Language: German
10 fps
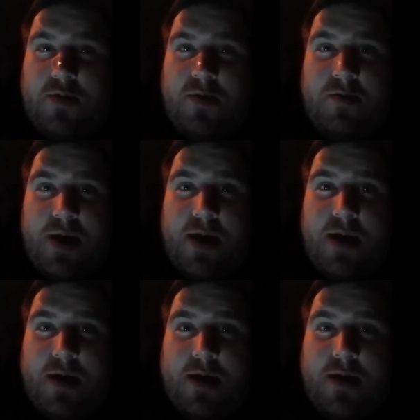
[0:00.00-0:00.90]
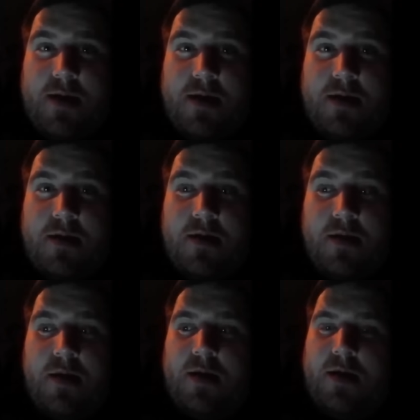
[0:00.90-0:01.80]
Der über mich lacht.
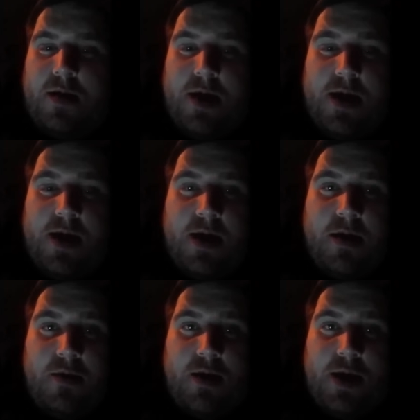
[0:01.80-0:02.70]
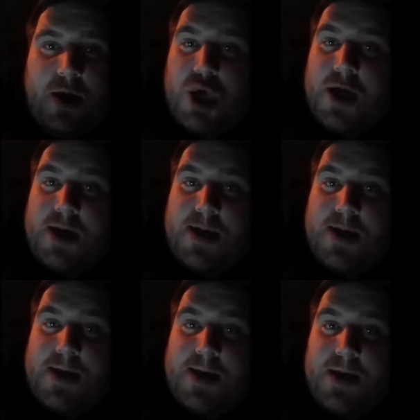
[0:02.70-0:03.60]
Jeder, der heute
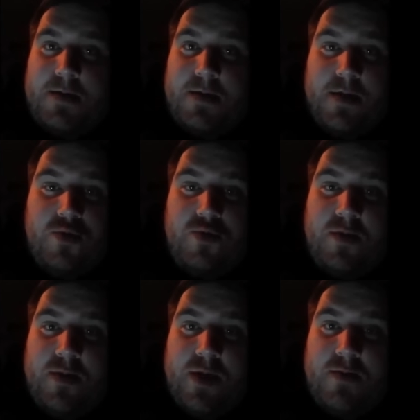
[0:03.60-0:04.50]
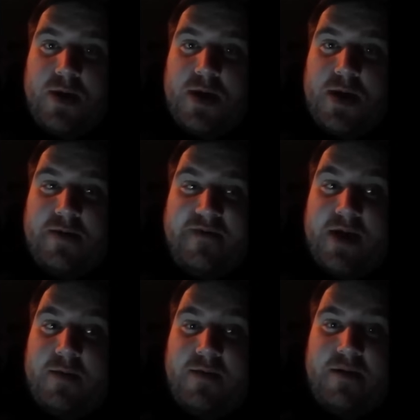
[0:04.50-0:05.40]
Scheiße über mich macht,
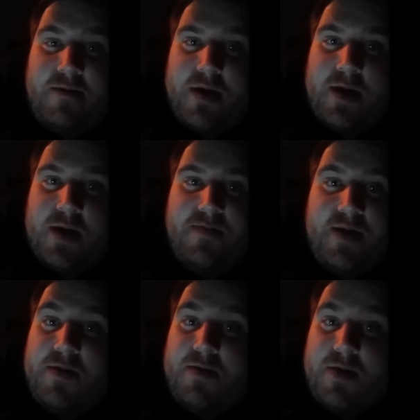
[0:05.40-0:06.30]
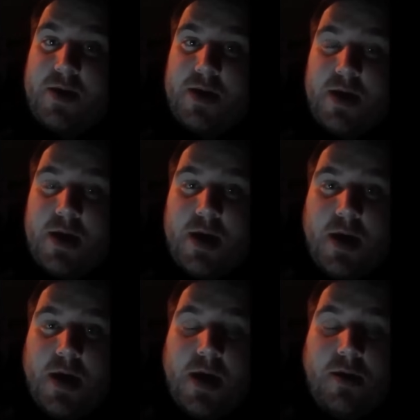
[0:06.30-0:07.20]
wegen mir macht, bei mir macht
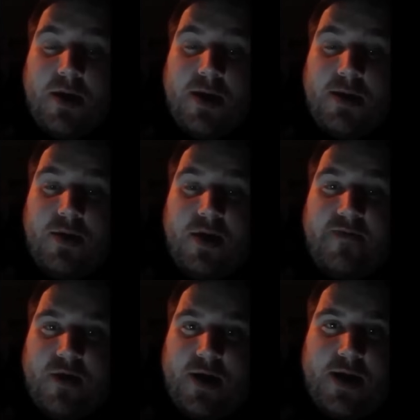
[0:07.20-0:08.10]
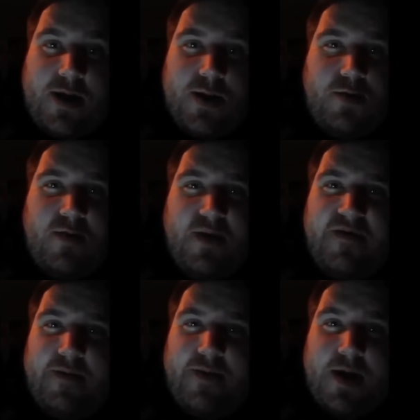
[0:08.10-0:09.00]
oder irgendwo anders über
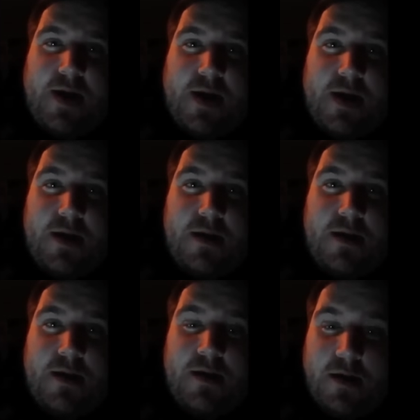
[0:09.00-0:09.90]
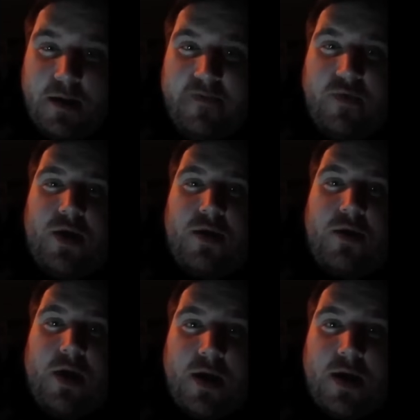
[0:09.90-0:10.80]
mich verbreitet, wird
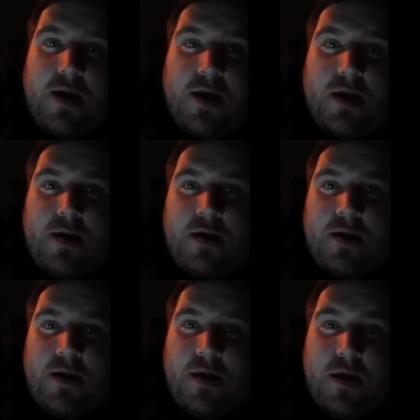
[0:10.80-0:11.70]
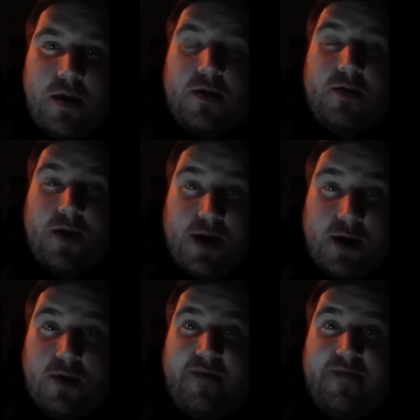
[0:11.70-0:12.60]
in der Hölle landen. Und
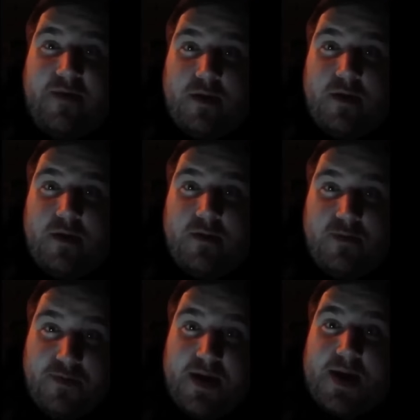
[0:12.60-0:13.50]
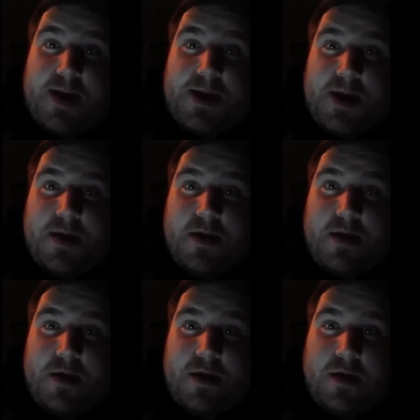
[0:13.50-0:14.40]
der Teufel wird mein
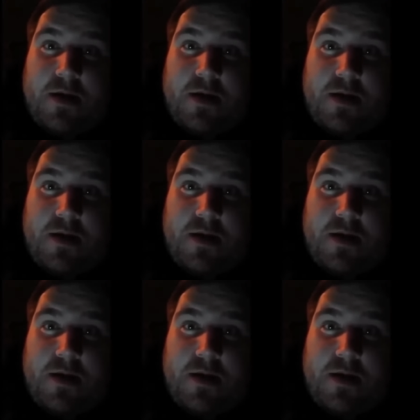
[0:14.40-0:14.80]
Gesicht tragen.